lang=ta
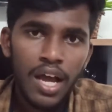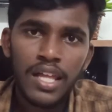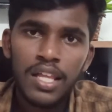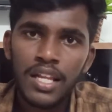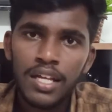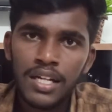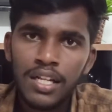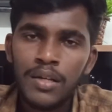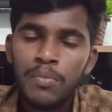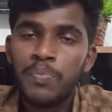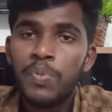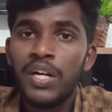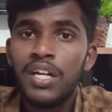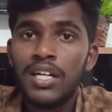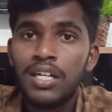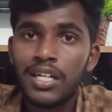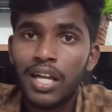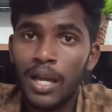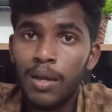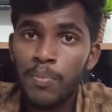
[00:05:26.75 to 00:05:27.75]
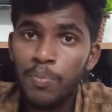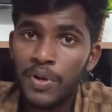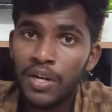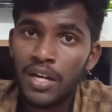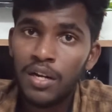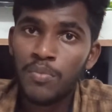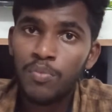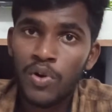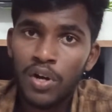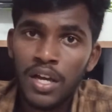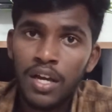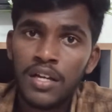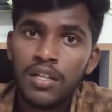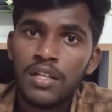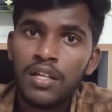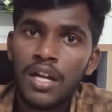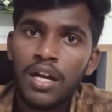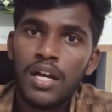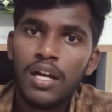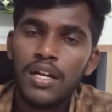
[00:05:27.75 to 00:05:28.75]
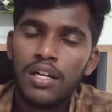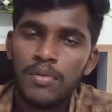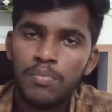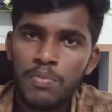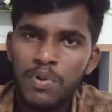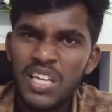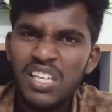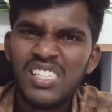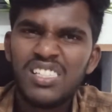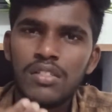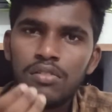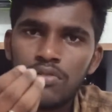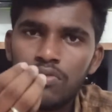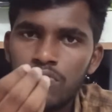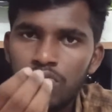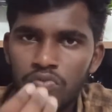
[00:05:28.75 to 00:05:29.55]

அதில் கிளிக் பண்ணி டைப் பண்ணுறதுக்கு முறையாக இருந்ததுன்னா ப்ளீஸ்